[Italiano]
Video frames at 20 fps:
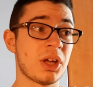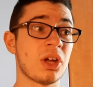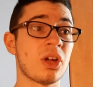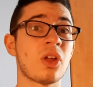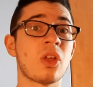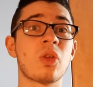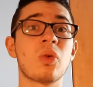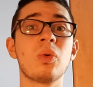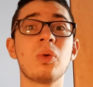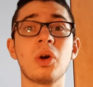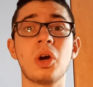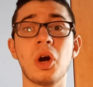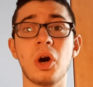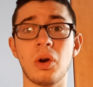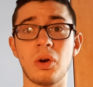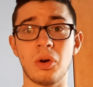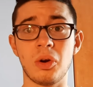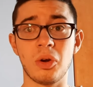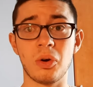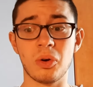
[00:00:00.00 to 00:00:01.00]
Sul
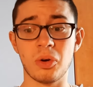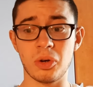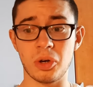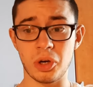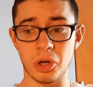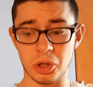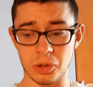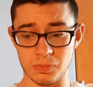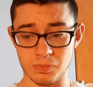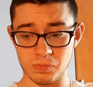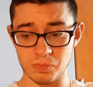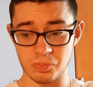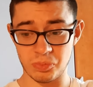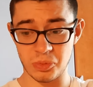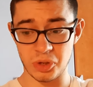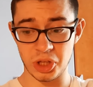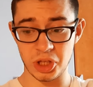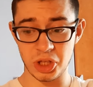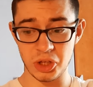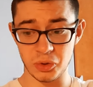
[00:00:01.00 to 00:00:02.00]
gol loro
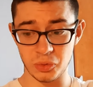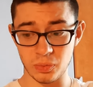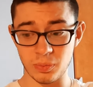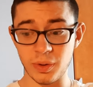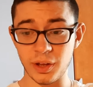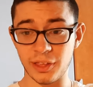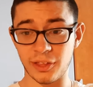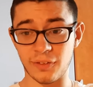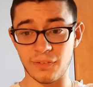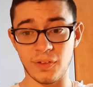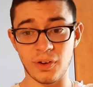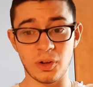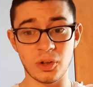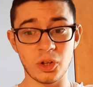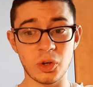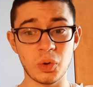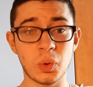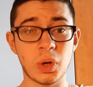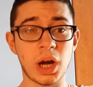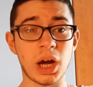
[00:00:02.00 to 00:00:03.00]
io un mezzo palo di
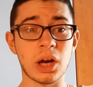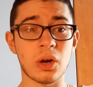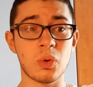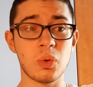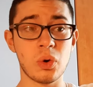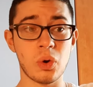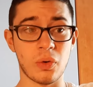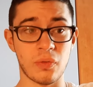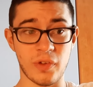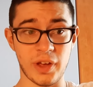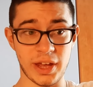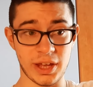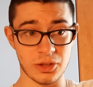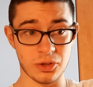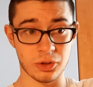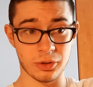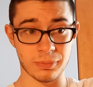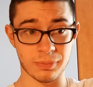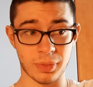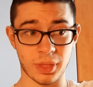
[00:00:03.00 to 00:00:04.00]
Lukaku lo
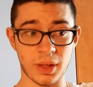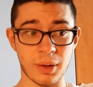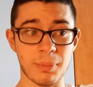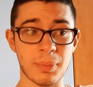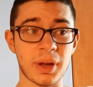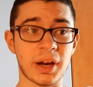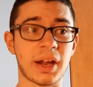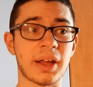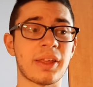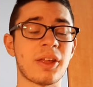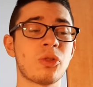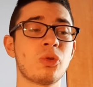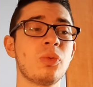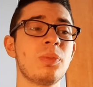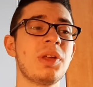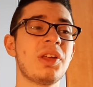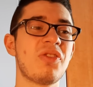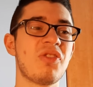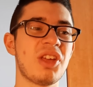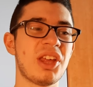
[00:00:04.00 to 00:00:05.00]
vedo, perché se tu
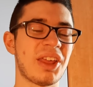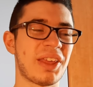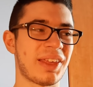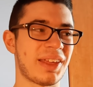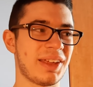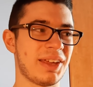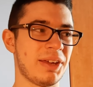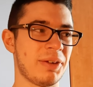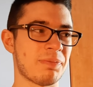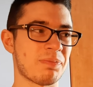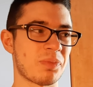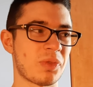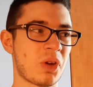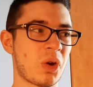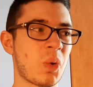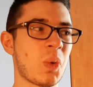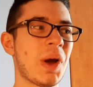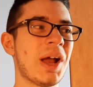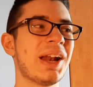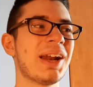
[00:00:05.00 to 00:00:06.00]
mi fischi
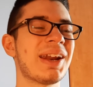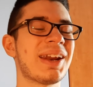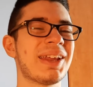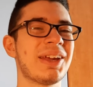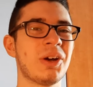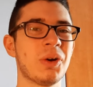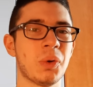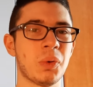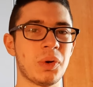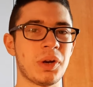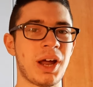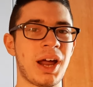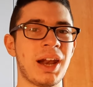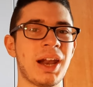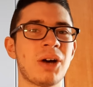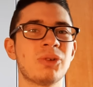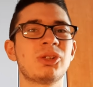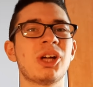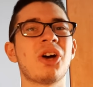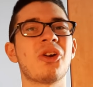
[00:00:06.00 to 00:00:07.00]
quel rigore a
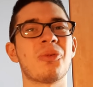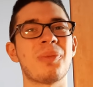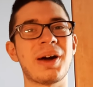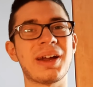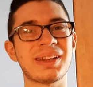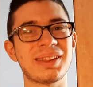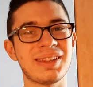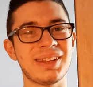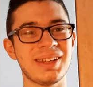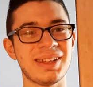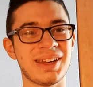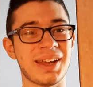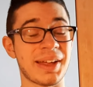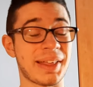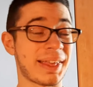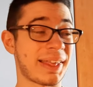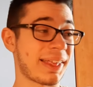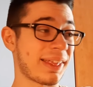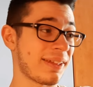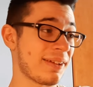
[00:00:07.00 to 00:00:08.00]
Lautaro
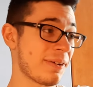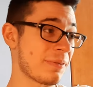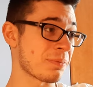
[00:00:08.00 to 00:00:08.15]
Martinez,